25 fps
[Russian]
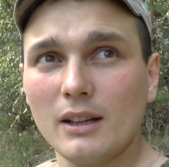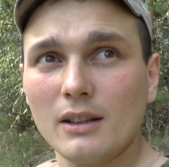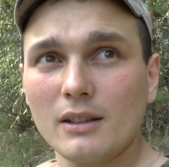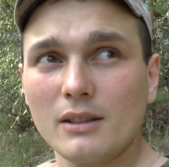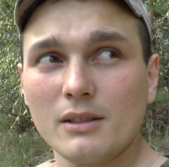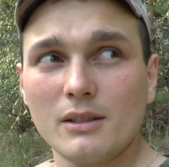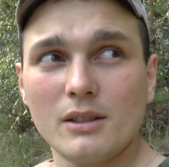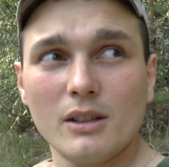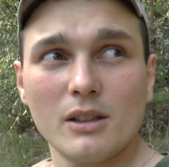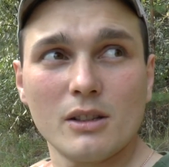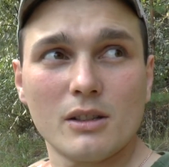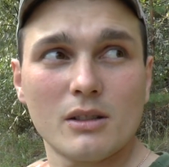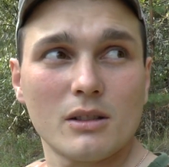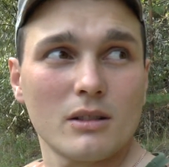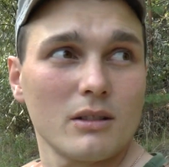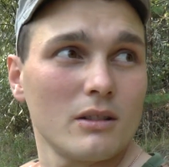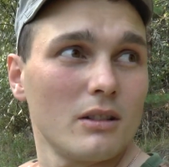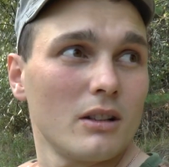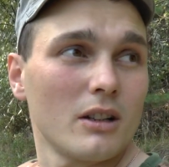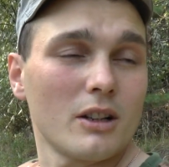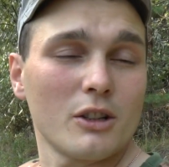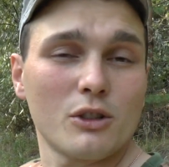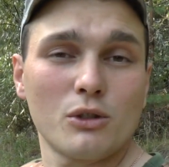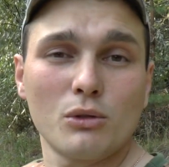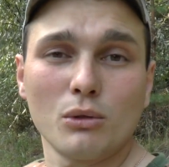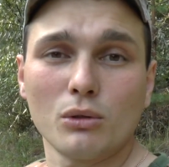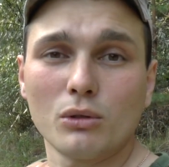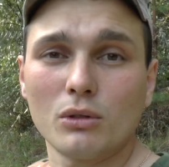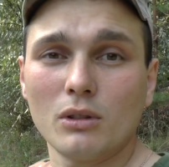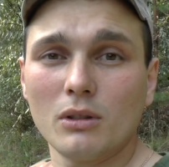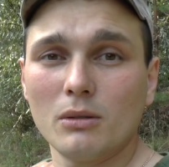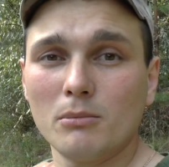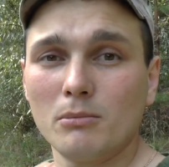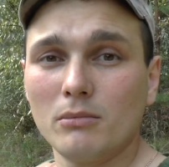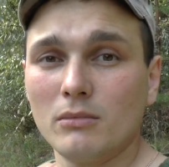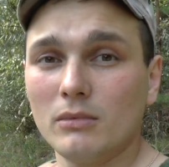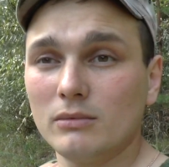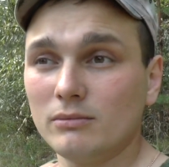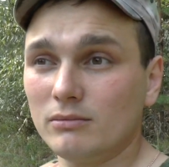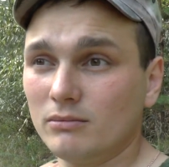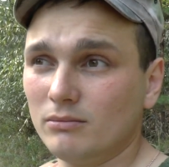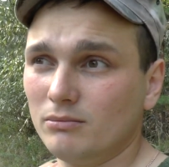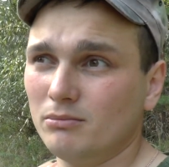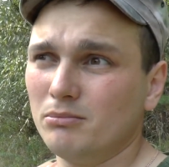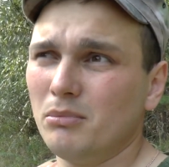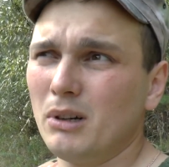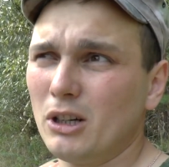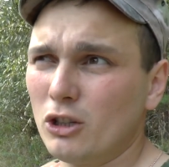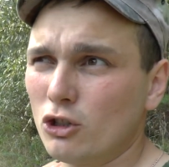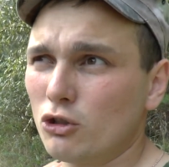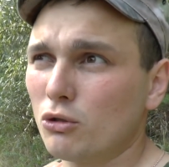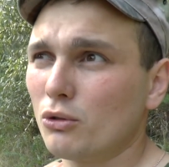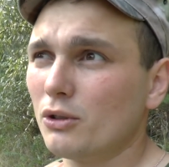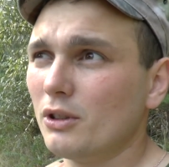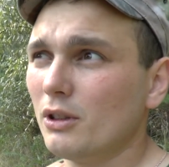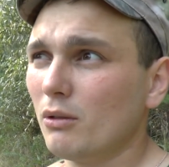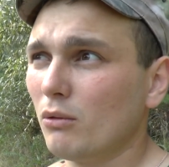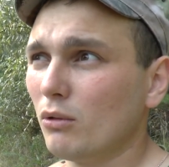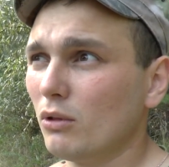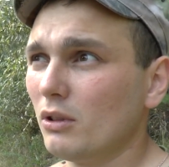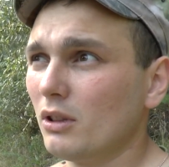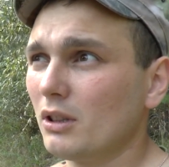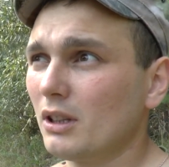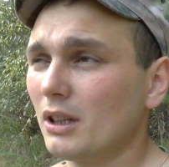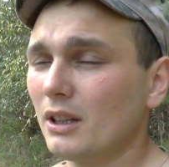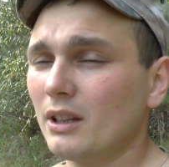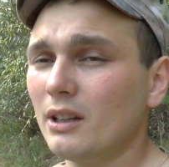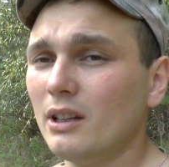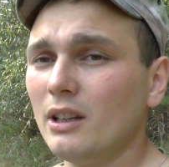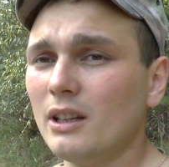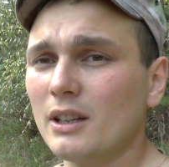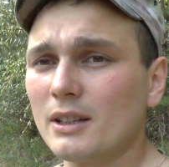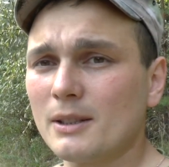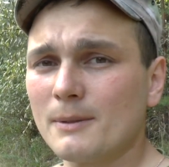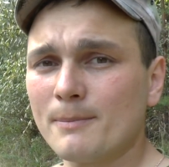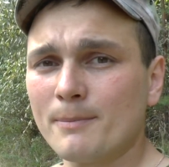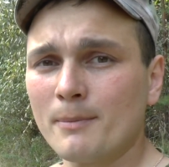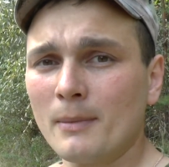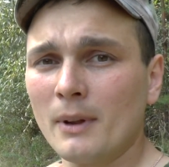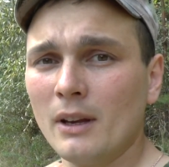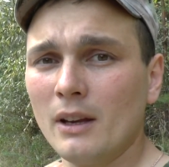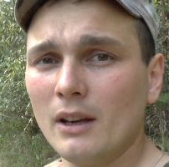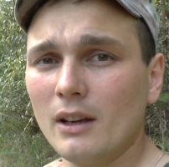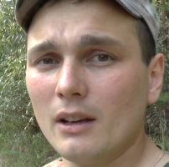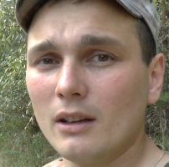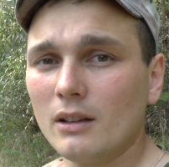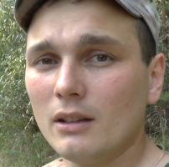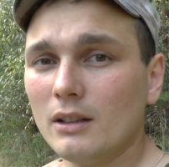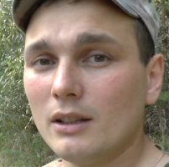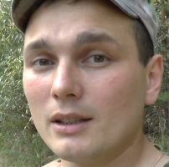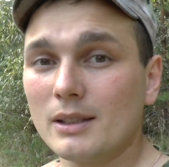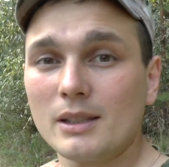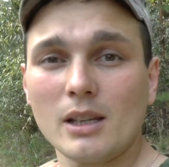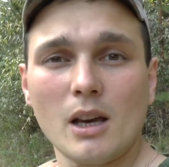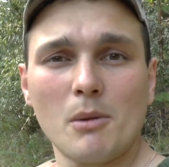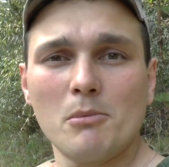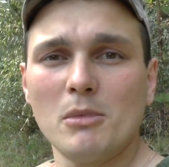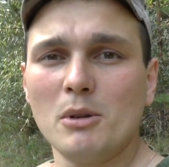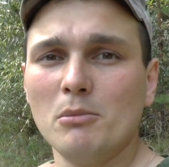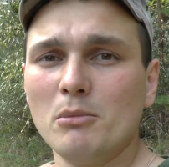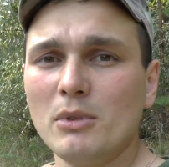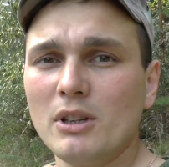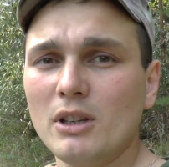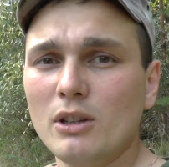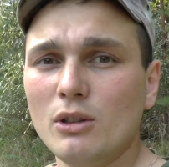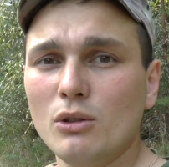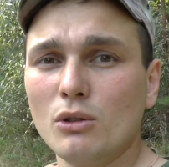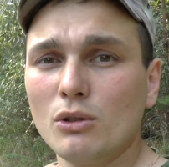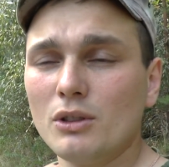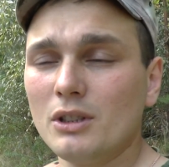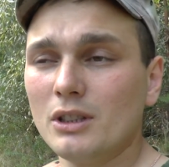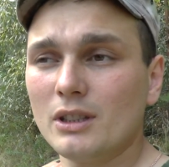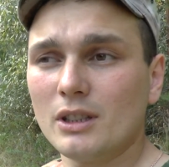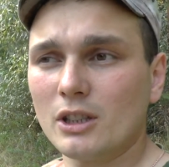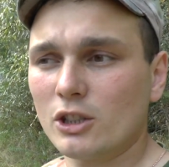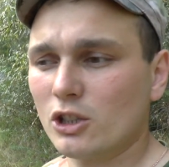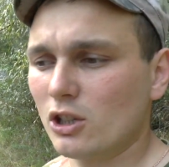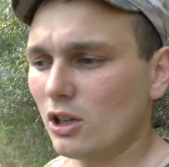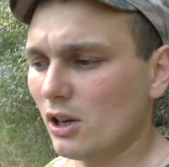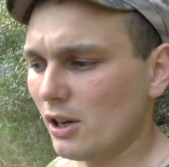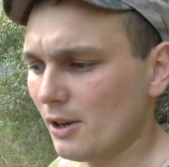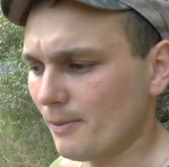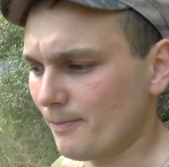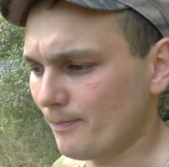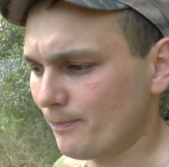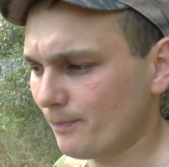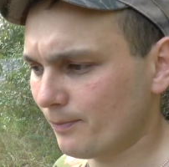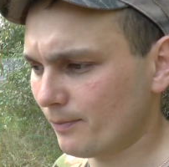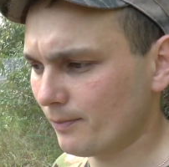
Здесь растет большой довольно-таки лес. И сами мы ее не нашли.